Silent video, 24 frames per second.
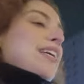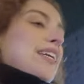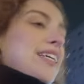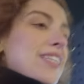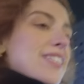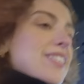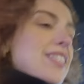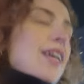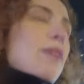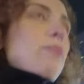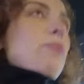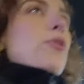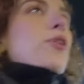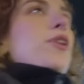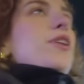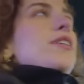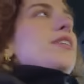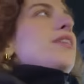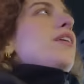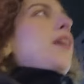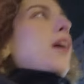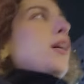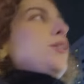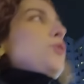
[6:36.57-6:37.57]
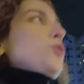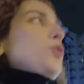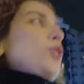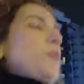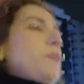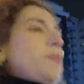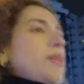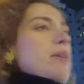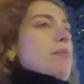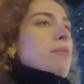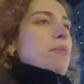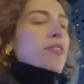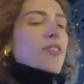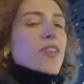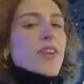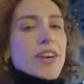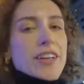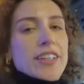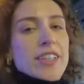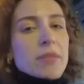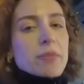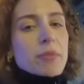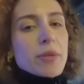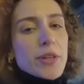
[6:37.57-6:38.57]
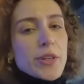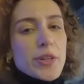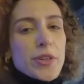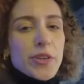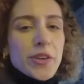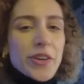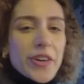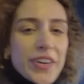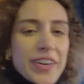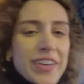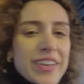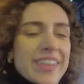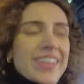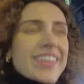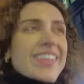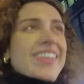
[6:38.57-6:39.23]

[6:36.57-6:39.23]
İnsan böyle sağa sola bile bir farklı bakıyor.